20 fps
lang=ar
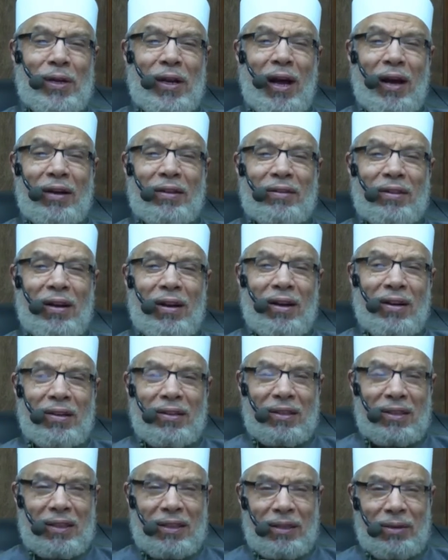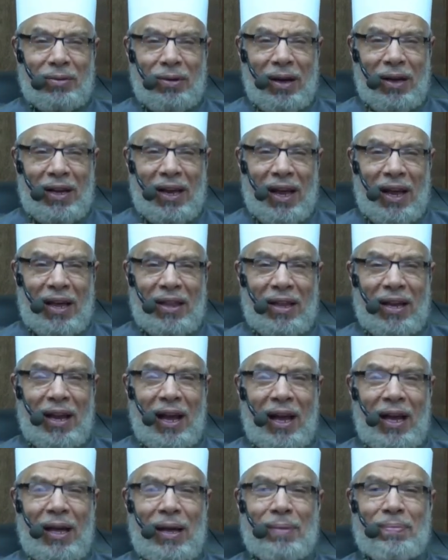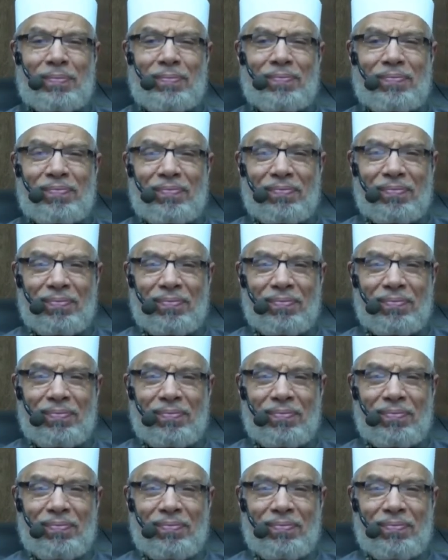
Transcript: من أقدار طوال هذا العام